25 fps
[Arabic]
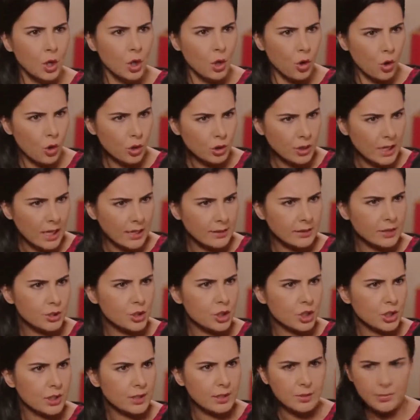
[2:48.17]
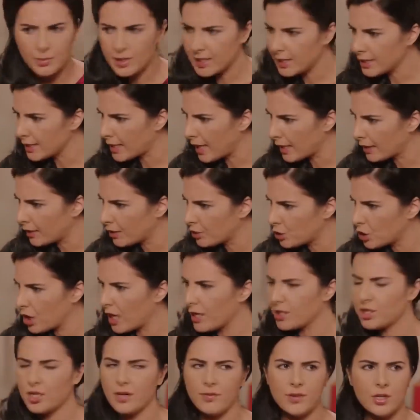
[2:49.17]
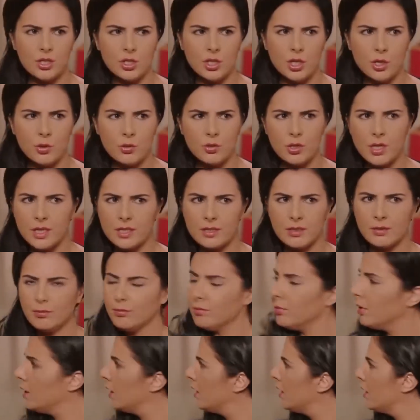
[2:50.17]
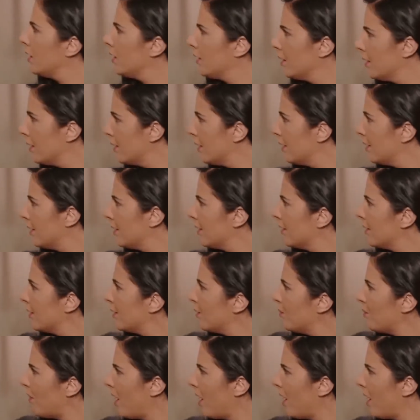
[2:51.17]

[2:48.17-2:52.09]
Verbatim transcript: طلعت مشان بروز الصورة تبعي ورجعت وما لقيتك آه.